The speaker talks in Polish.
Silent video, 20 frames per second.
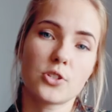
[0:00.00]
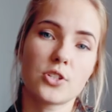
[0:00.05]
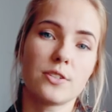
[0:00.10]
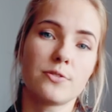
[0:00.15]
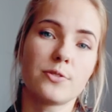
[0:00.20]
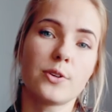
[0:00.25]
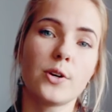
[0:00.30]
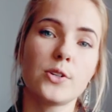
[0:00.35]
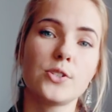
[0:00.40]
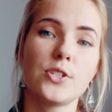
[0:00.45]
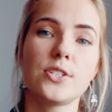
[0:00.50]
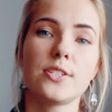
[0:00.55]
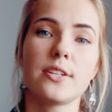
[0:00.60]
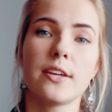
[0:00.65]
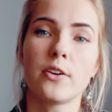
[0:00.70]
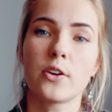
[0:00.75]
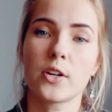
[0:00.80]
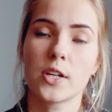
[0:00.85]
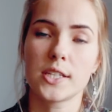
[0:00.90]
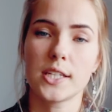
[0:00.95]
możecie wchodzić
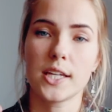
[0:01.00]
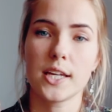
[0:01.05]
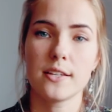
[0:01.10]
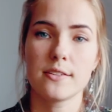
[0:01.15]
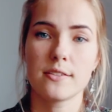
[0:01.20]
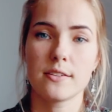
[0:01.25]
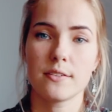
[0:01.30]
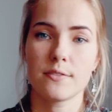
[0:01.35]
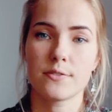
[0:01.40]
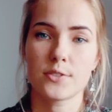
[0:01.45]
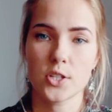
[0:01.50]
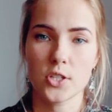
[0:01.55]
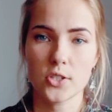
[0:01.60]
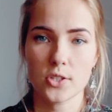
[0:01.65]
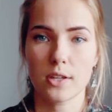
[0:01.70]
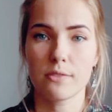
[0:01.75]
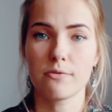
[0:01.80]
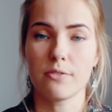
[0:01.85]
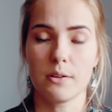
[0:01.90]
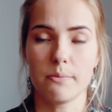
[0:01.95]
i oglądać
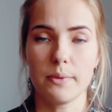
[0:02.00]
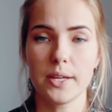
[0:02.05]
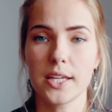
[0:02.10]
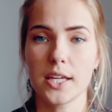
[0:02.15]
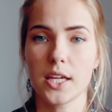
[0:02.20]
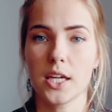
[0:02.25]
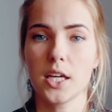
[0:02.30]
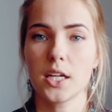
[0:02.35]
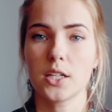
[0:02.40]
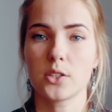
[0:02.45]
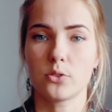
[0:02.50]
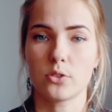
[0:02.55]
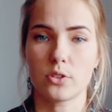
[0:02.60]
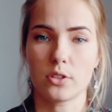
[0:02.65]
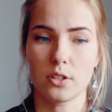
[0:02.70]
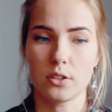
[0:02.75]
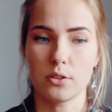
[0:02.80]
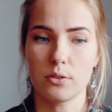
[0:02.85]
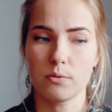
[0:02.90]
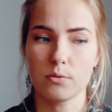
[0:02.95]
wszystkie filmiki,
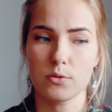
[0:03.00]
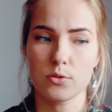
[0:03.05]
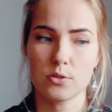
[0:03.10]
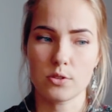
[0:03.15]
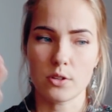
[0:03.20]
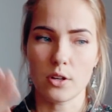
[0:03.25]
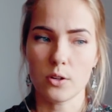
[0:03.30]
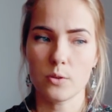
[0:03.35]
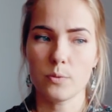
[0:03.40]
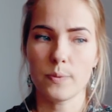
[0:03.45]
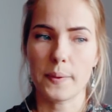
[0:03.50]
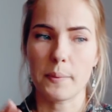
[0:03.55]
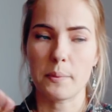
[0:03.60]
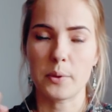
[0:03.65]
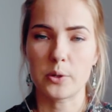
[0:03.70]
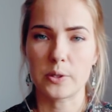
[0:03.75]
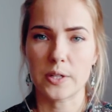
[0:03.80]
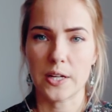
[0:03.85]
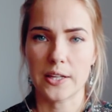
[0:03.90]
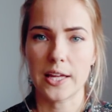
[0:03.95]
które są na
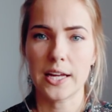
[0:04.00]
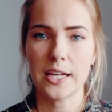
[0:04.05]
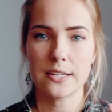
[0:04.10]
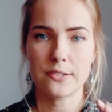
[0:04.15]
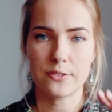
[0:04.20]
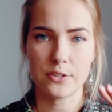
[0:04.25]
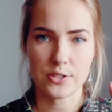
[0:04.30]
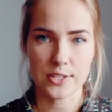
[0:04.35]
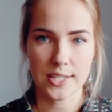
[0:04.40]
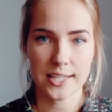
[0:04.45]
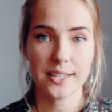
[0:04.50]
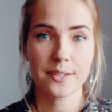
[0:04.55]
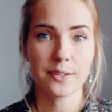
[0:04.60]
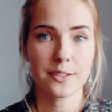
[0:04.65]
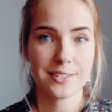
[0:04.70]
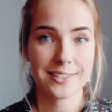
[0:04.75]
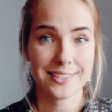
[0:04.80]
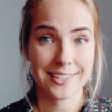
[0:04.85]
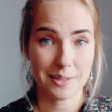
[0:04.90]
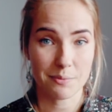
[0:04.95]
moim kanale
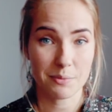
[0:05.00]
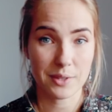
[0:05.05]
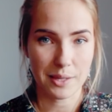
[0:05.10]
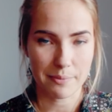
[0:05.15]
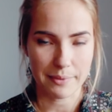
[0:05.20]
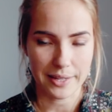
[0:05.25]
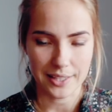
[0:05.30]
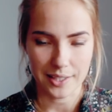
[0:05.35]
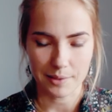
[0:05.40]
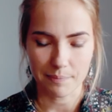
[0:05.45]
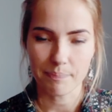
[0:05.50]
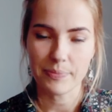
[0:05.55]
związane z tym tematem.